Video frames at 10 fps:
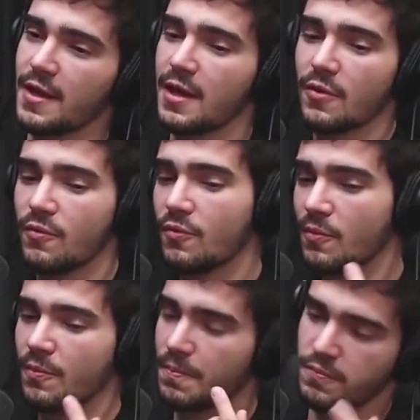Eram
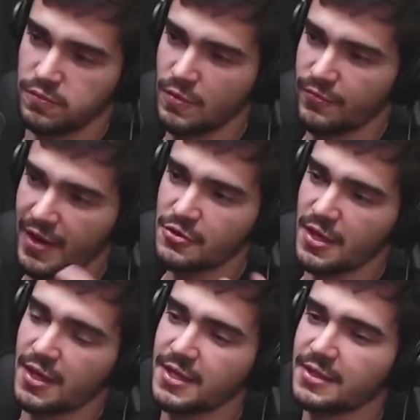um, vários
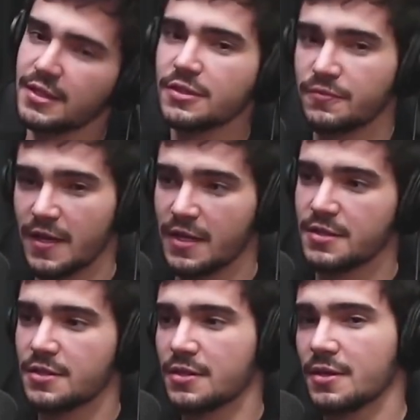canais,
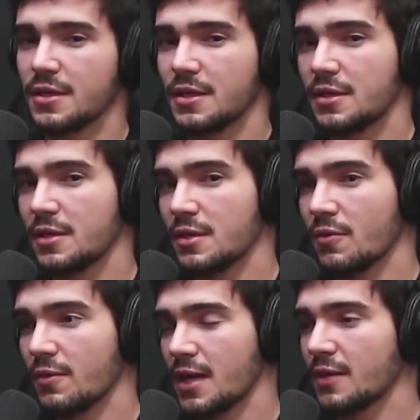diferentes, em que
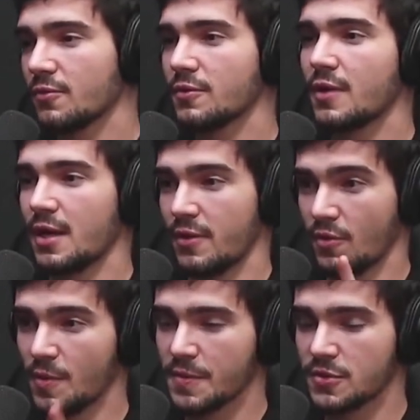o criador do canal era
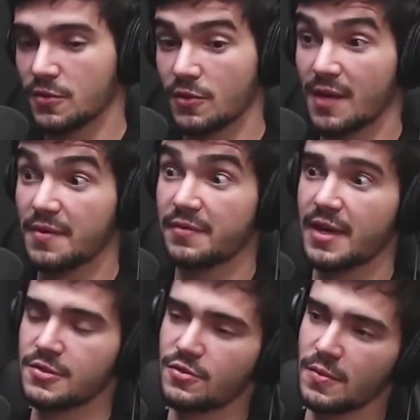uma pessoa e tocava
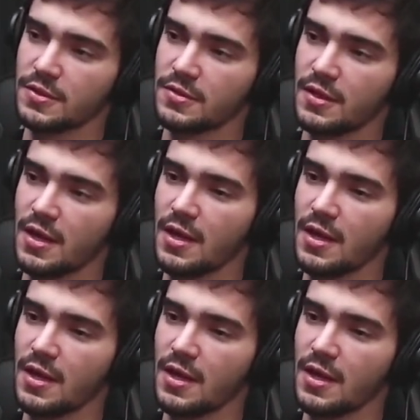vários instrumentos.